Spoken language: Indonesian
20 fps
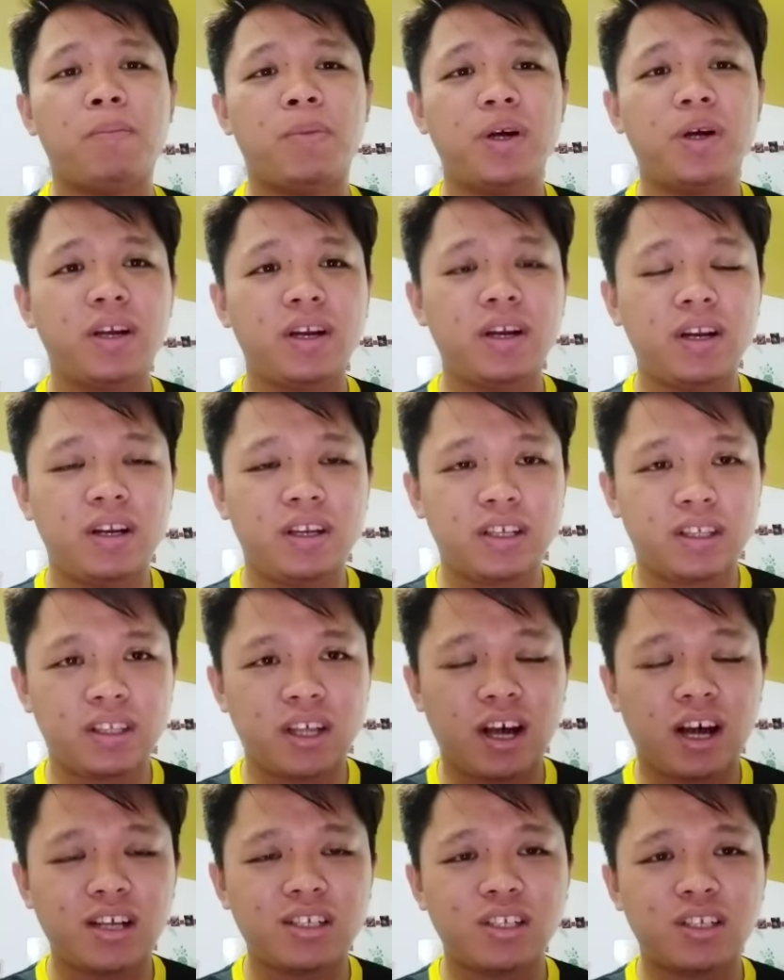
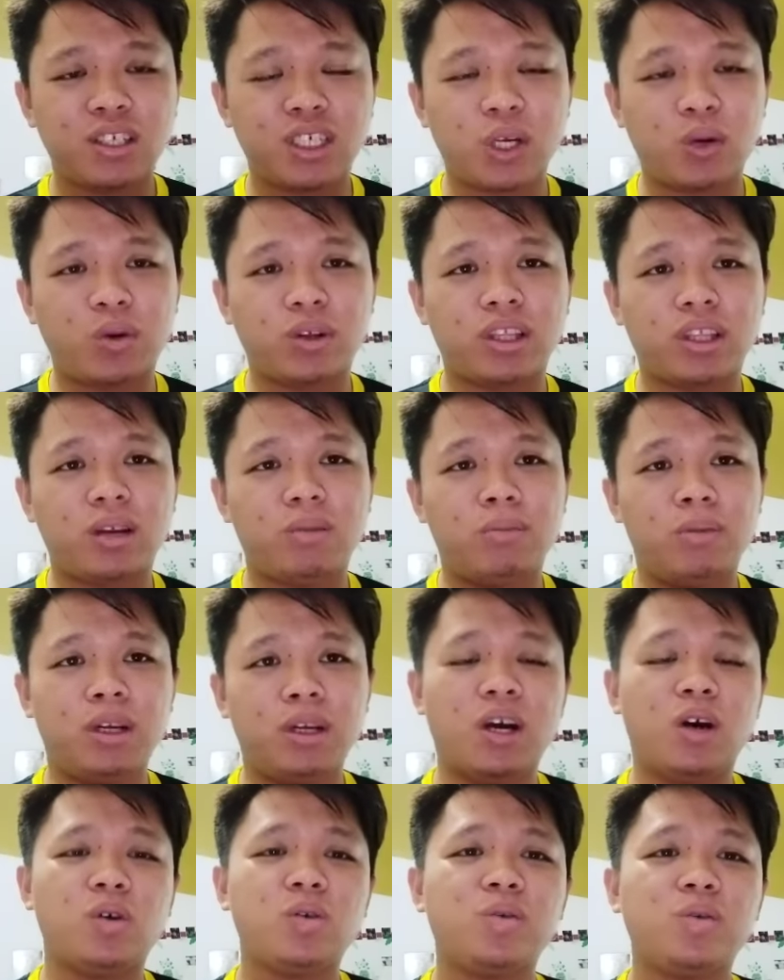perletakan jawatan
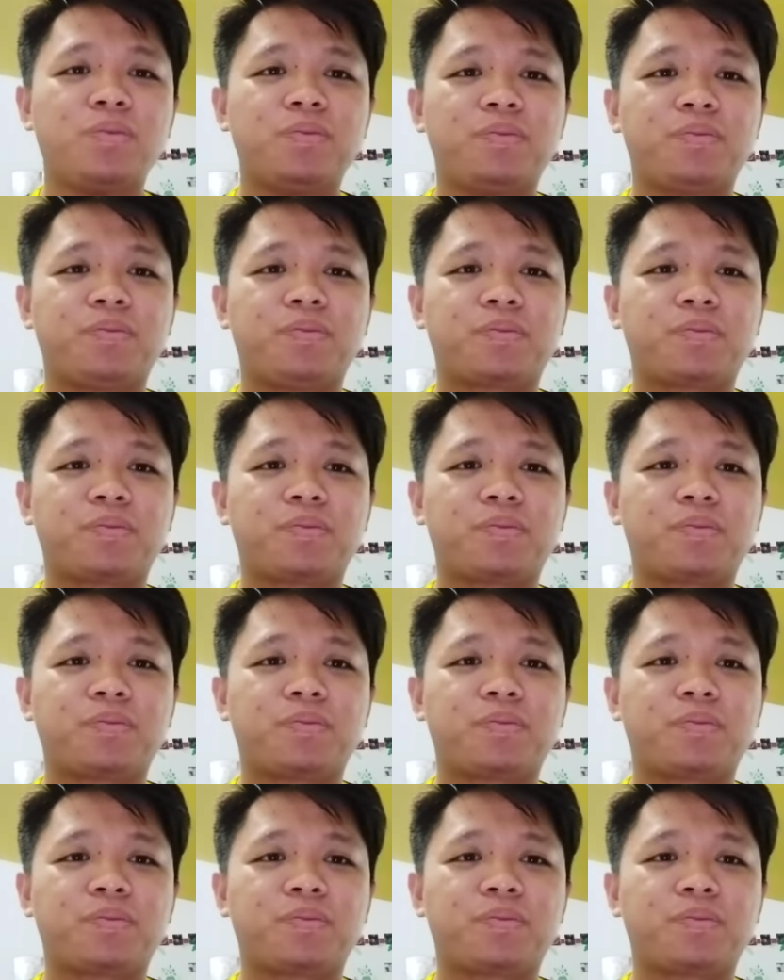beliau